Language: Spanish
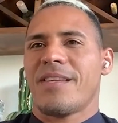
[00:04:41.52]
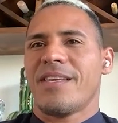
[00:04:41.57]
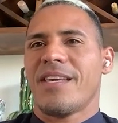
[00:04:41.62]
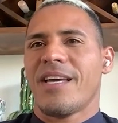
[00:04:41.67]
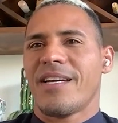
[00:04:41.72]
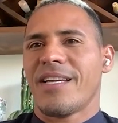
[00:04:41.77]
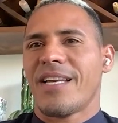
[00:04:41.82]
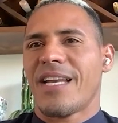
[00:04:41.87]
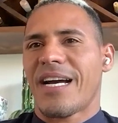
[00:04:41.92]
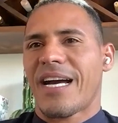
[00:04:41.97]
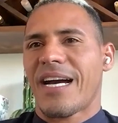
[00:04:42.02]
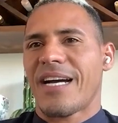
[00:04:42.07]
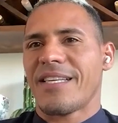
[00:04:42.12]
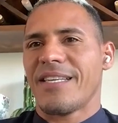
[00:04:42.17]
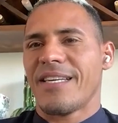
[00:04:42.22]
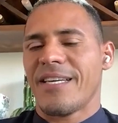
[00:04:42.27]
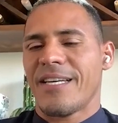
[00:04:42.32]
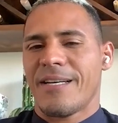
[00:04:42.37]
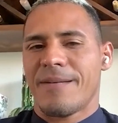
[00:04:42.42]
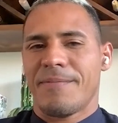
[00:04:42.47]
Y ahí en la
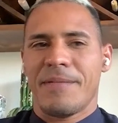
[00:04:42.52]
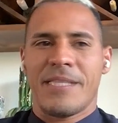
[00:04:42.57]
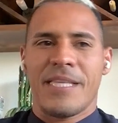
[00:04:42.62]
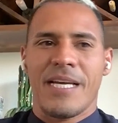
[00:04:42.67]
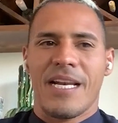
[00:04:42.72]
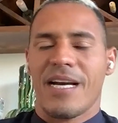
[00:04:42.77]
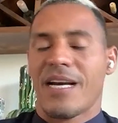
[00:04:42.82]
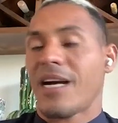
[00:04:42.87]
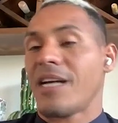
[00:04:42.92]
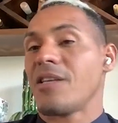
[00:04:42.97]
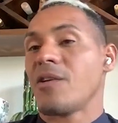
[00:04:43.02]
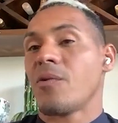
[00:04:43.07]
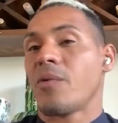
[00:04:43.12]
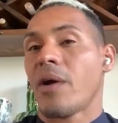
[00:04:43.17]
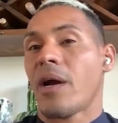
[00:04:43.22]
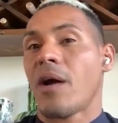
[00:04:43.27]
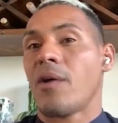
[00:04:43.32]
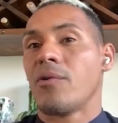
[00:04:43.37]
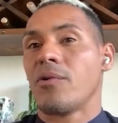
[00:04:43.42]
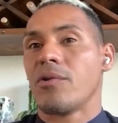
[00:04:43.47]
calle, a mitad de la calle,
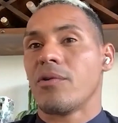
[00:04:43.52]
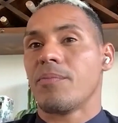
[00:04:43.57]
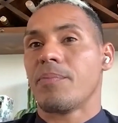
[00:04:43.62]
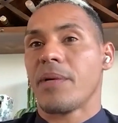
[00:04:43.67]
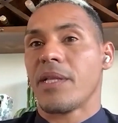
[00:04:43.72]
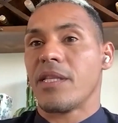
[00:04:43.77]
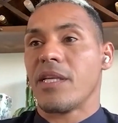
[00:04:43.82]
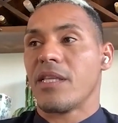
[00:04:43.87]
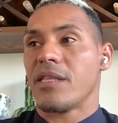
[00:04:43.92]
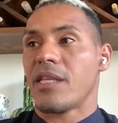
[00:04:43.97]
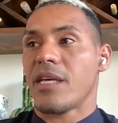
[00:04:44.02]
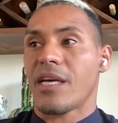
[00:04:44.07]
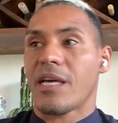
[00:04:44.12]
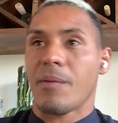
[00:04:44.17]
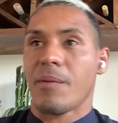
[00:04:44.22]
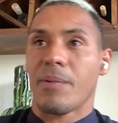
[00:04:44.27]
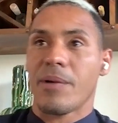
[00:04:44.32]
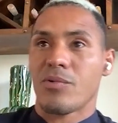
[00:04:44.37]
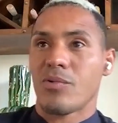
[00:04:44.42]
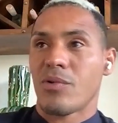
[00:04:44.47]
juega uno, pendiente
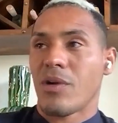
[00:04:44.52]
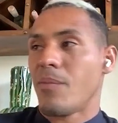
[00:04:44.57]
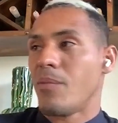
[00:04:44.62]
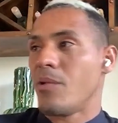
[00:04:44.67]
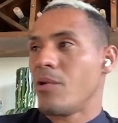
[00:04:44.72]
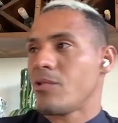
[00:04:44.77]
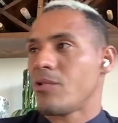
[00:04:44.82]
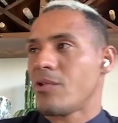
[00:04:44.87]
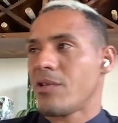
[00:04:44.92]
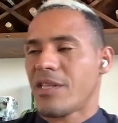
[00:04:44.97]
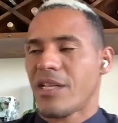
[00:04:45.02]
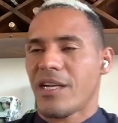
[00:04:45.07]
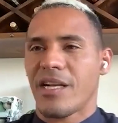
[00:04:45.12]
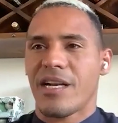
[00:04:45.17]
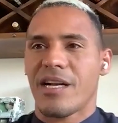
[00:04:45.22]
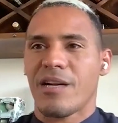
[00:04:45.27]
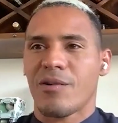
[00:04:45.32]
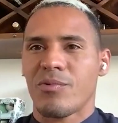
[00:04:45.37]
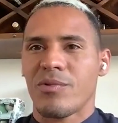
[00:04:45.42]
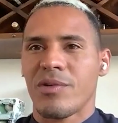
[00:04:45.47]
que pase una moto y
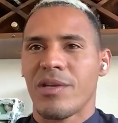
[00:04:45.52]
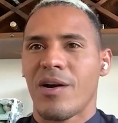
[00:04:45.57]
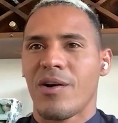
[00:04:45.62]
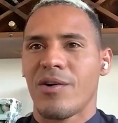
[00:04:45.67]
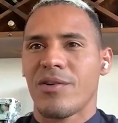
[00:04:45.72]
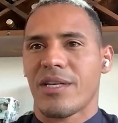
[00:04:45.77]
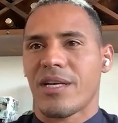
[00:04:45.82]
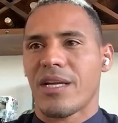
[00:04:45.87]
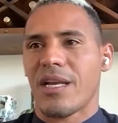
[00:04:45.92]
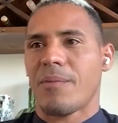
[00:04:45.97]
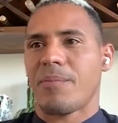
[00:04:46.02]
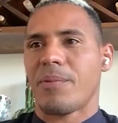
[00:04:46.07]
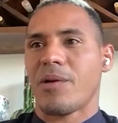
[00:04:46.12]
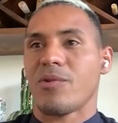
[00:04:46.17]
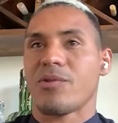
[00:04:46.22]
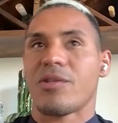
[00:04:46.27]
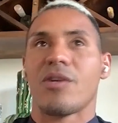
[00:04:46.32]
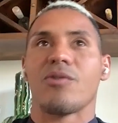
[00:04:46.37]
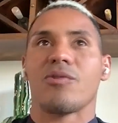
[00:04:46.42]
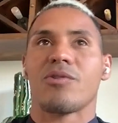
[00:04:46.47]
tener el cuidado de que la
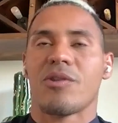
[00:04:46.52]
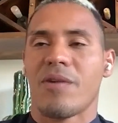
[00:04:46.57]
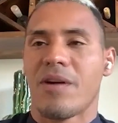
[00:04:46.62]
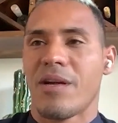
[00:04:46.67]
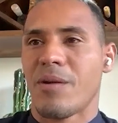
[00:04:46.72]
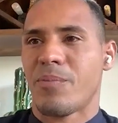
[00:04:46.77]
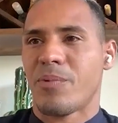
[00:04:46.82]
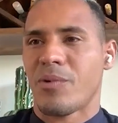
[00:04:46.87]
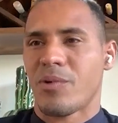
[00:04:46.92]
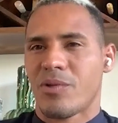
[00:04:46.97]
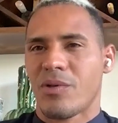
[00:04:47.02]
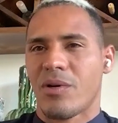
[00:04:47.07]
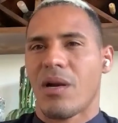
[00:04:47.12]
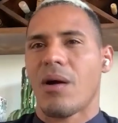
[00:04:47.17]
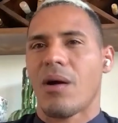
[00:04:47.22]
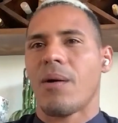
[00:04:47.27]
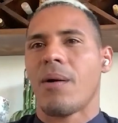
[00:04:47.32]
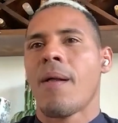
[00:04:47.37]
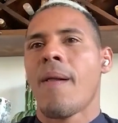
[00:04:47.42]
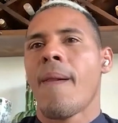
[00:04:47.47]
pelota no se vaya por otro
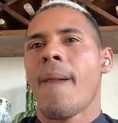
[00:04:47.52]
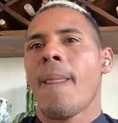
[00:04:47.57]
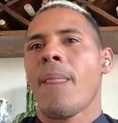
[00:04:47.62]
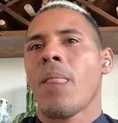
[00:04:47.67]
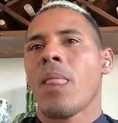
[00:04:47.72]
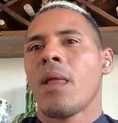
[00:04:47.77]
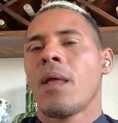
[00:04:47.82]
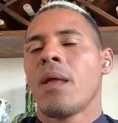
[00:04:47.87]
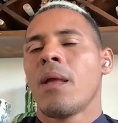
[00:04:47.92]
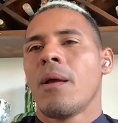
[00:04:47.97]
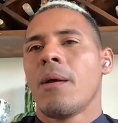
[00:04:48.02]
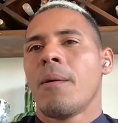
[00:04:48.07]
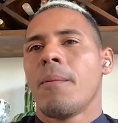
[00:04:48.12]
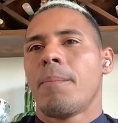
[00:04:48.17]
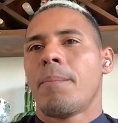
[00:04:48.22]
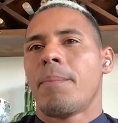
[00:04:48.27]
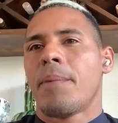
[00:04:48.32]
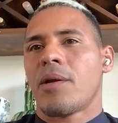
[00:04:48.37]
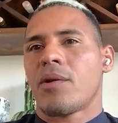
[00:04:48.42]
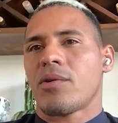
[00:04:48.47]
lado
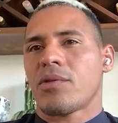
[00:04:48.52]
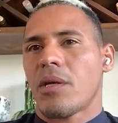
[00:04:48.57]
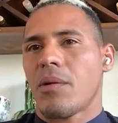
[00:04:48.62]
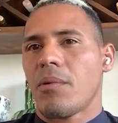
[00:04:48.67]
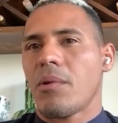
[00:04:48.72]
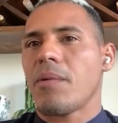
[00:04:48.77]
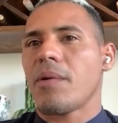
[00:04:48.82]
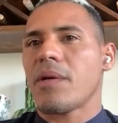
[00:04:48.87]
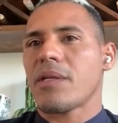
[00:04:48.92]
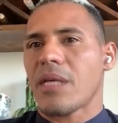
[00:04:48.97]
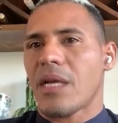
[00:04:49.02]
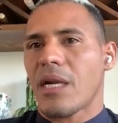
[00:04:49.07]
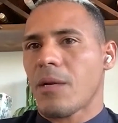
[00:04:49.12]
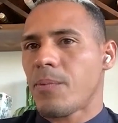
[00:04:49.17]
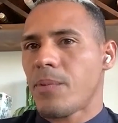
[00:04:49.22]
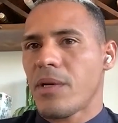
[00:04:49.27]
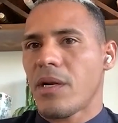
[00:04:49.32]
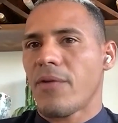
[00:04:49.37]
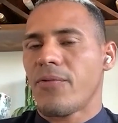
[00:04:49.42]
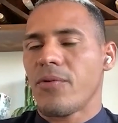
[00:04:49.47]
pero se vive, se
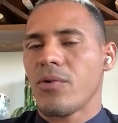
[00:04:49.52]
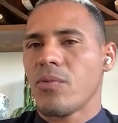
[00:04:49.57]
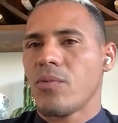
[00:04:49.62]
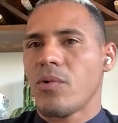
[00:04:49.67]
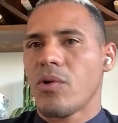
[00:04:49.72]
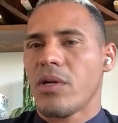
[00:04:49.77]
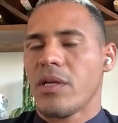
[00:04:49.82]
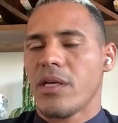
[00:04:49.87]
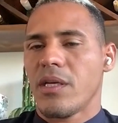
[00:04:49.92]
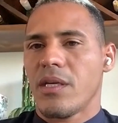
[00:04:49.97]
respira fútbol